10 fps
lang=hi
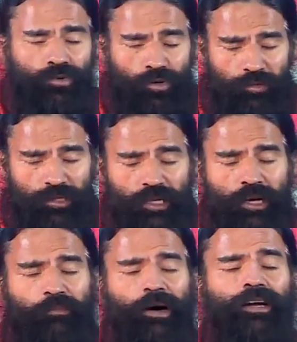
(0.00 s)
गोमूत्र
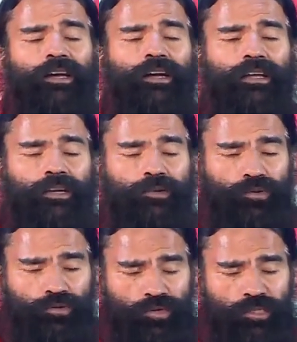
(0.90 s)
का पान करने के लिए
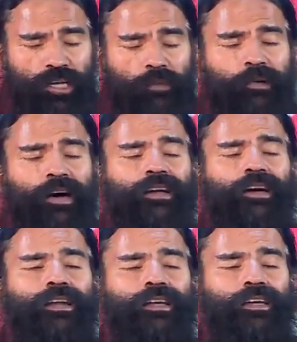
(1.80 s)
गोदुग्ध का पान
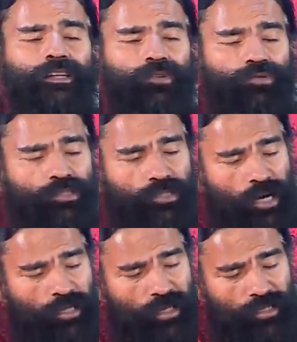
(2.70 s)
करने के लिए उससे
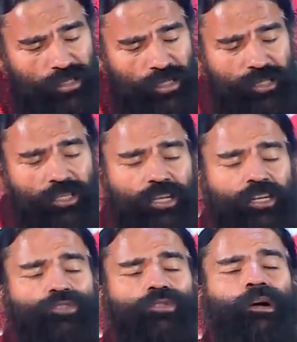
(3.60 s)
आधारित खेती के
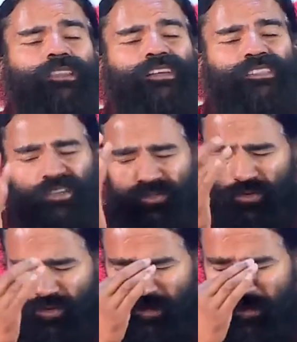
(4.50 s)
लिए गो माता है चलो
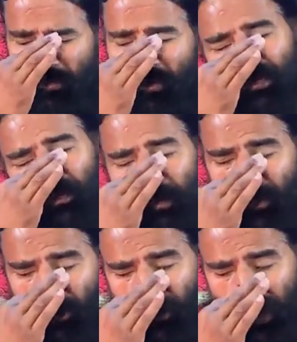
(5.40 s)
छोड़ो अब बहुत लंबा
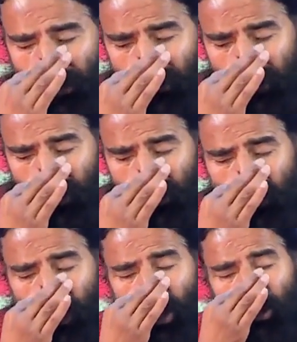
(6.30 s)
चौड़ी बात हो
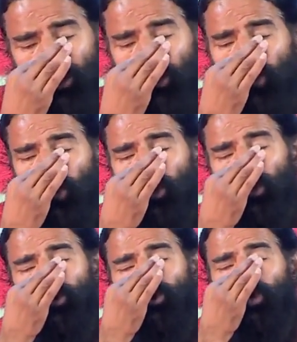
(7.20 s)
जाएगी
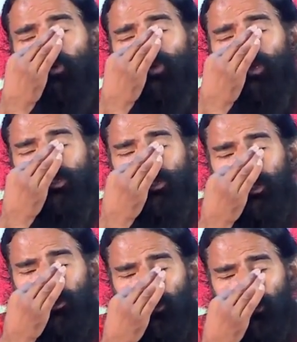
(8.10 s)
तो गोमूत्र
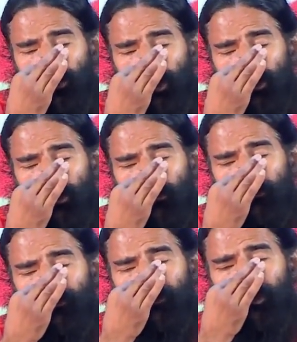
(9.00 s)
स्किन रोगों के
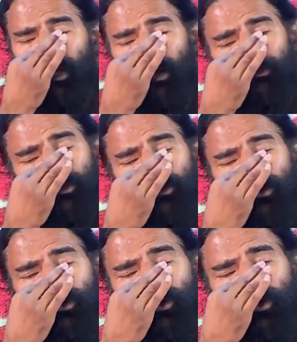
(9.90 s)
लिए अब देखो
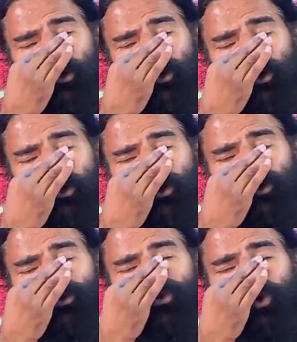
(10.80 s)

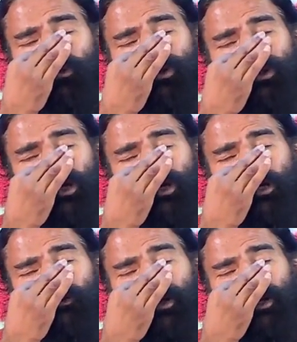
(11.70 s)
गोमूत्र
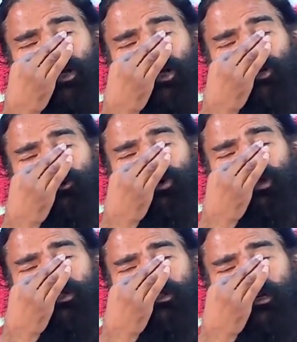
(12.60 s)
लीवर के लिए
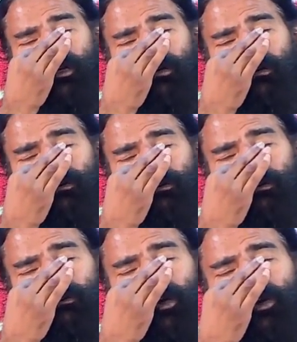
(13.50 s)
लीवोग्रिड से ले लो
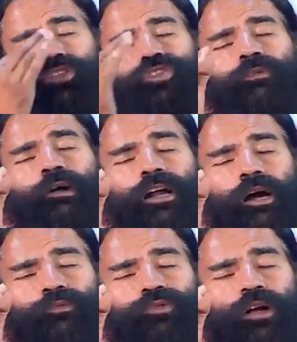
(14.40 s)
मैंने कितनी बार
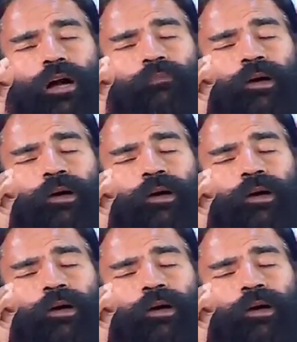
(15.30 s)
आपको कहा